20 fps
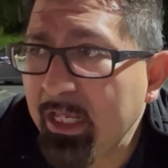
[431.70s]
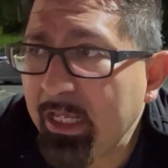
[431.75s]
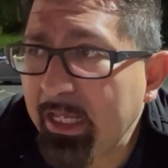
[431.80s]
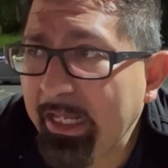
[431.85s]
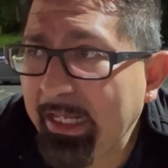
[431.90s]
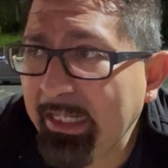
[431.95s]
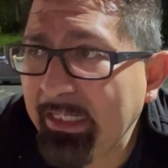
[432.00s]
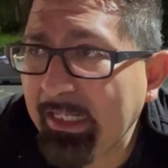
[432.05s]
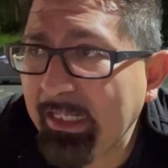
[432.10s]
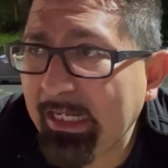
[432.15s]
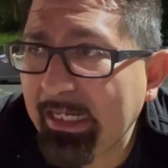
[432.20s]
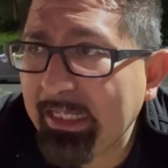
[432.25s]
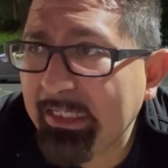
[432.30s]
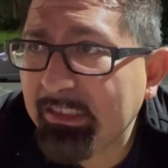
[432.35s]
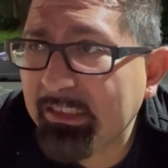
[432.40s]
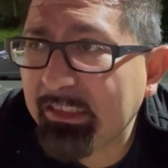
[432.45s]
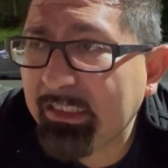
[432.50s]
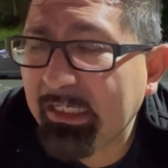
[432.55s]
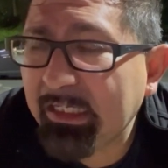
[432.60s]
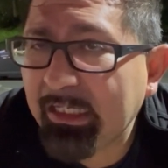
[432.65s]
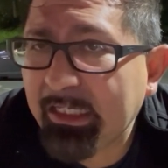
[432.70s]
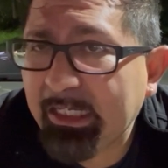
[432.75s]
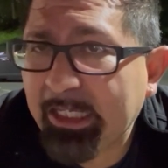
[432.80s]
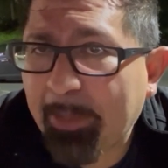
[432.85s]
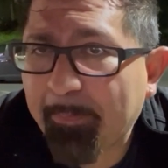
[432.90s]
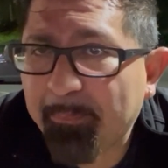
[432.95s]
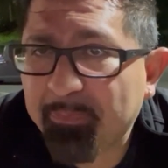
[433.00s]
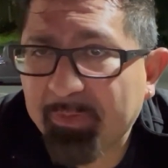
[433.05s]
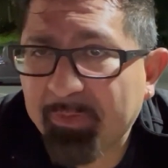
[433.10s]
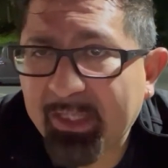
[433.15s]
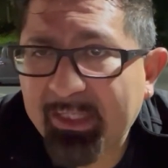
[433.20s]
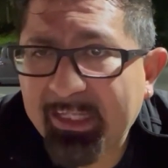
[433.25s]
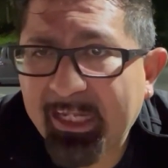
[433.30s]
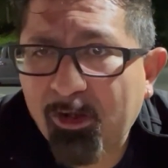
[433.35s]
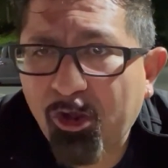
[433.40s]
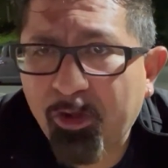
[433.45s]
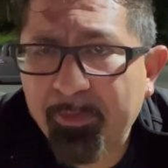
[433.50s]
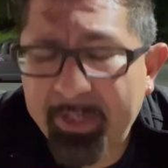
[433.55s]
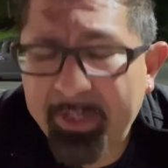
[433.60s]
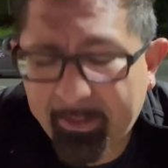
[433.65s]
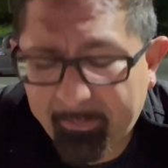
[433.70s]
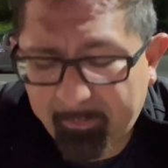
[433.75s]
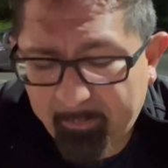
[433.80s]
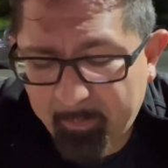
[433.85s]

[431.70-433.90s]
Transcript: en el este, en el lobby